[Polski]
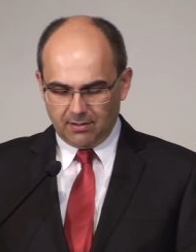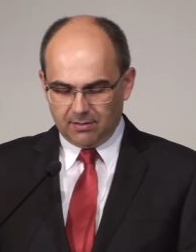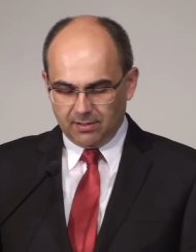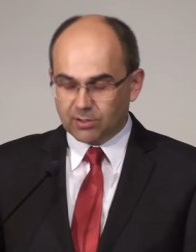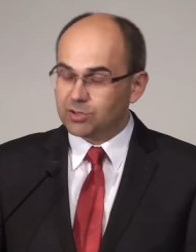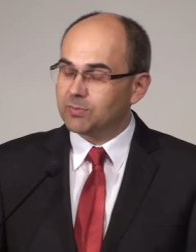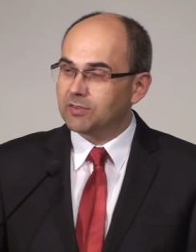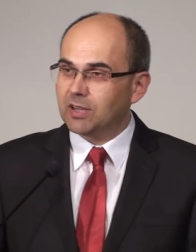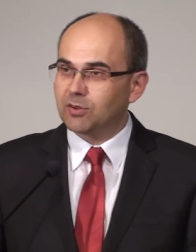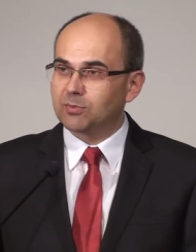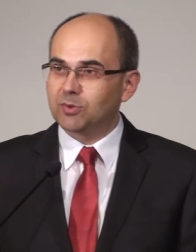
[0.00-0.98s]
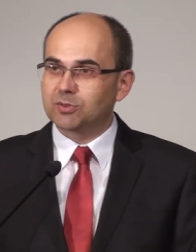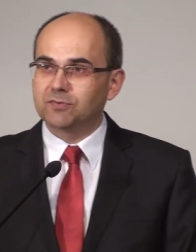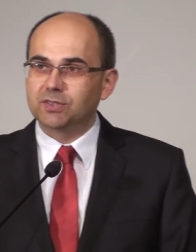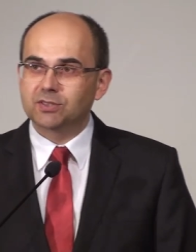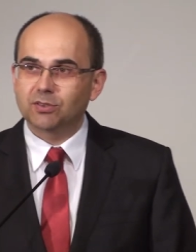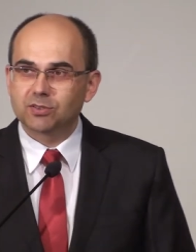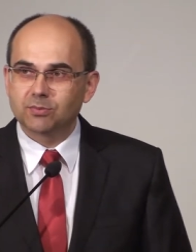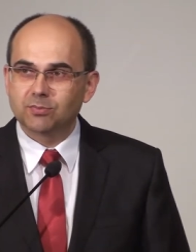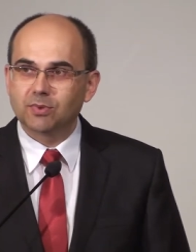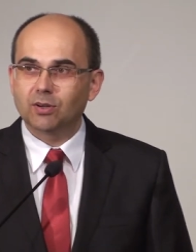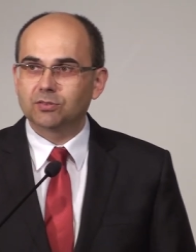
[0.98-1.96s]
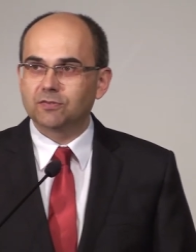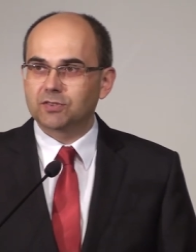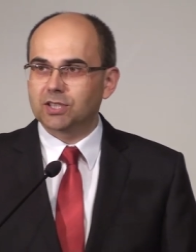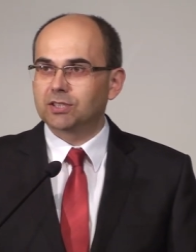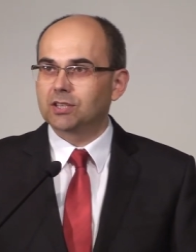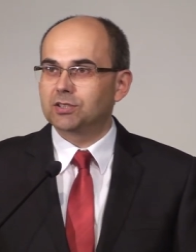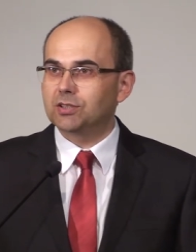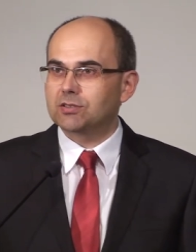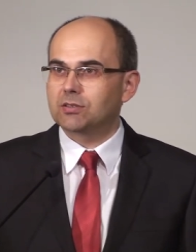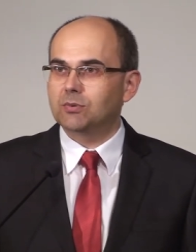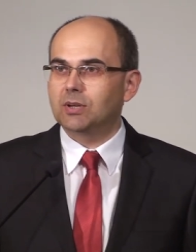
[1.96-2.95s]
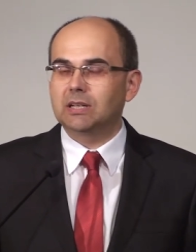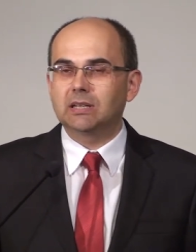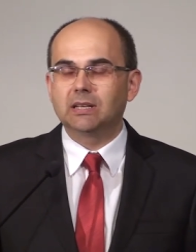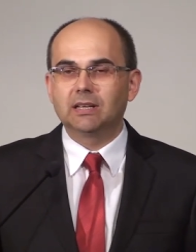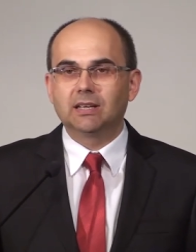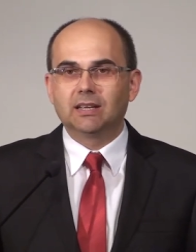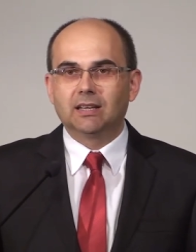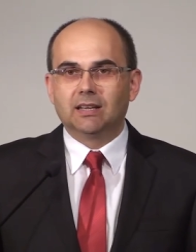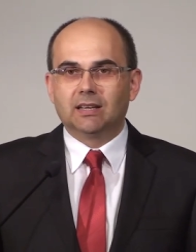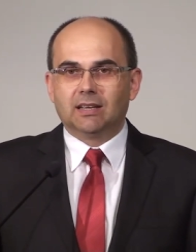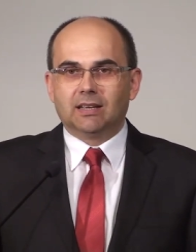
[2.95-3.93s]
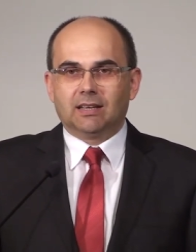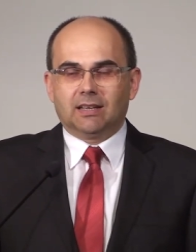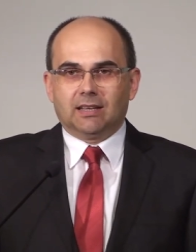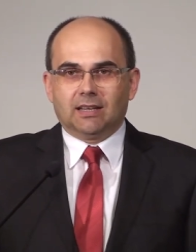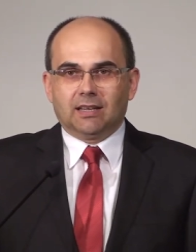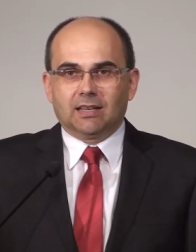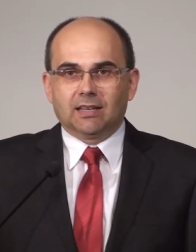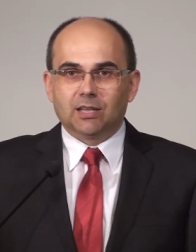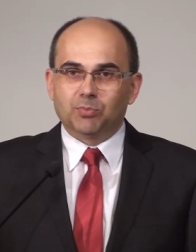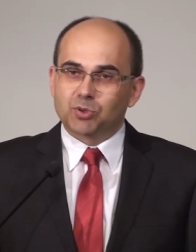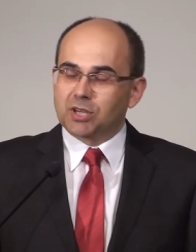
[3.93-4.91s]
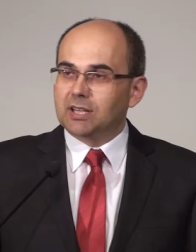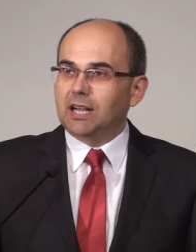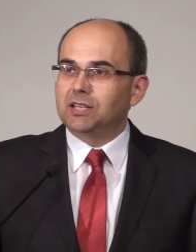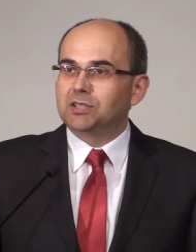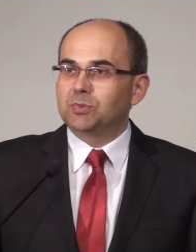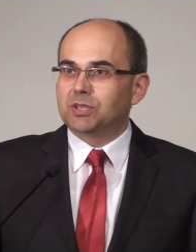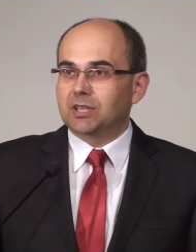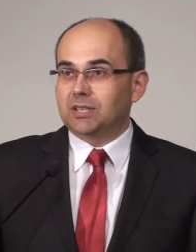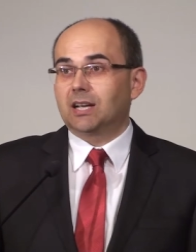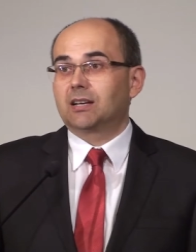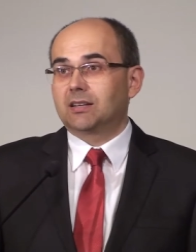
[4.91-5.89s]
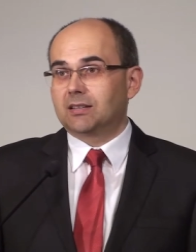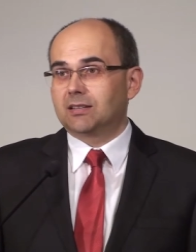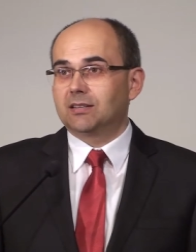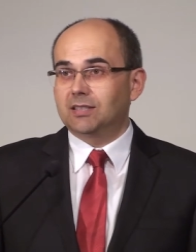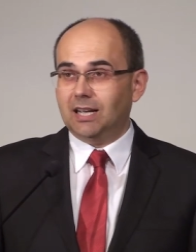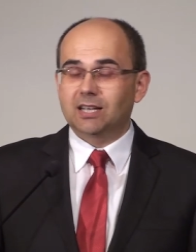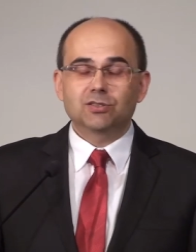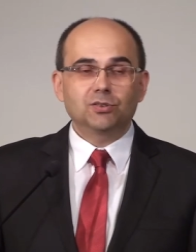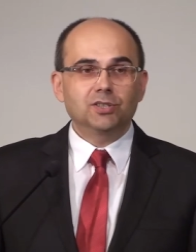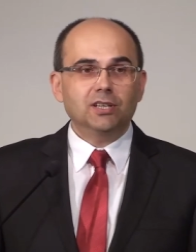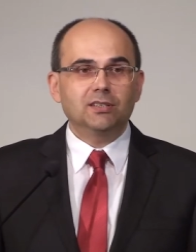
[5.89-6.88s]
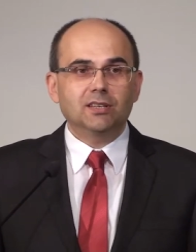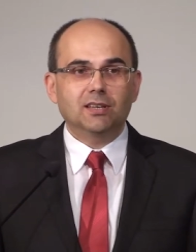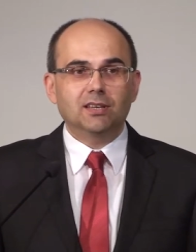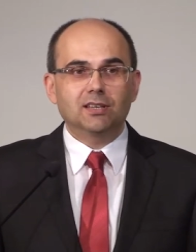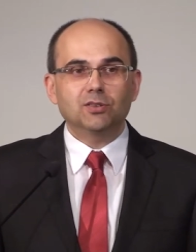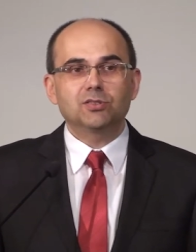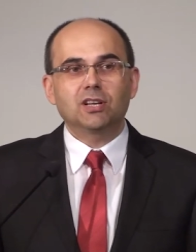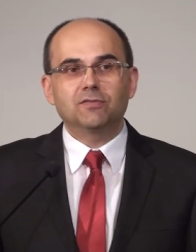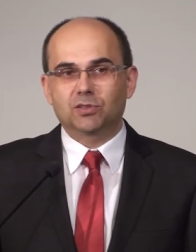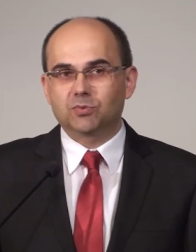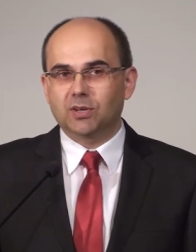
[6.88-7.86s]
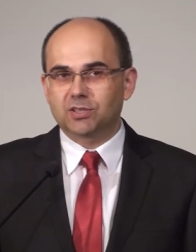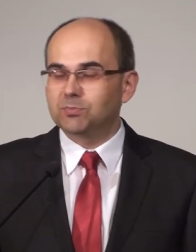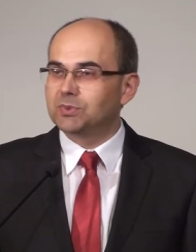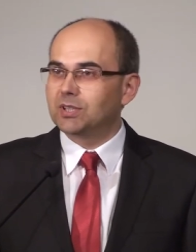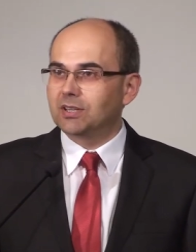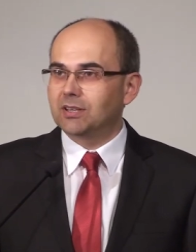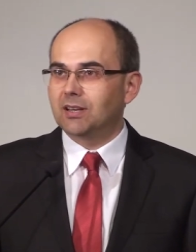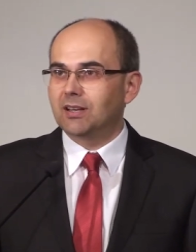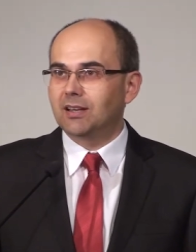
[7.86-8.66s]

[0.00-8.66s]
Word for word: Nie rozmawiałem oczywiście o, czym, o tym wcześniej z siostrą, ale kiedy pożegnaliśmy się tak, jak codziennie, siostra wyszła szybciej,